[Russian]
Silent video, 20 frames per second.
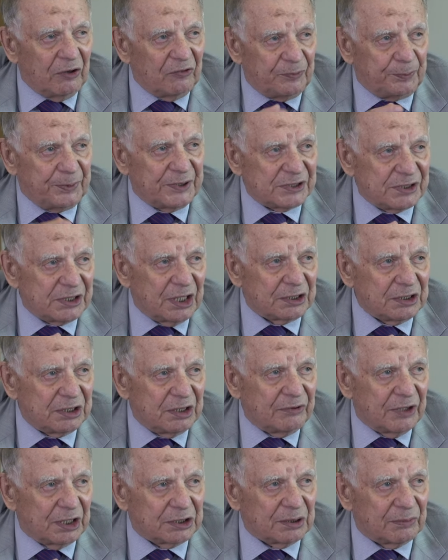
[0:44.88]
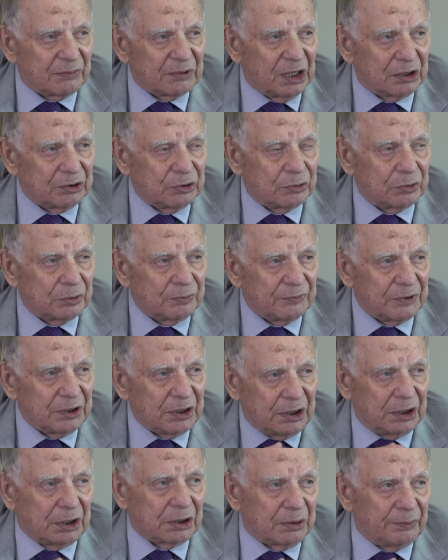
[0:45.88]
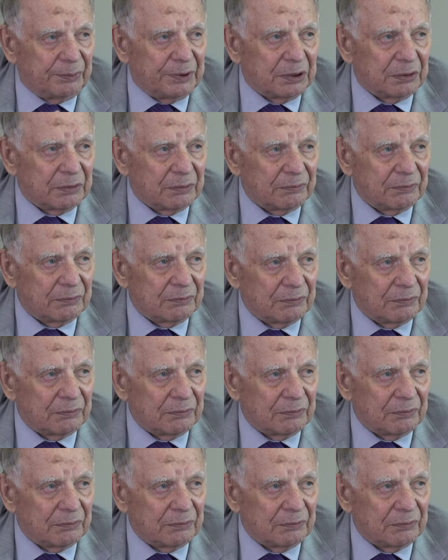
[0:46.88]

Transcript: В 1959 году Килби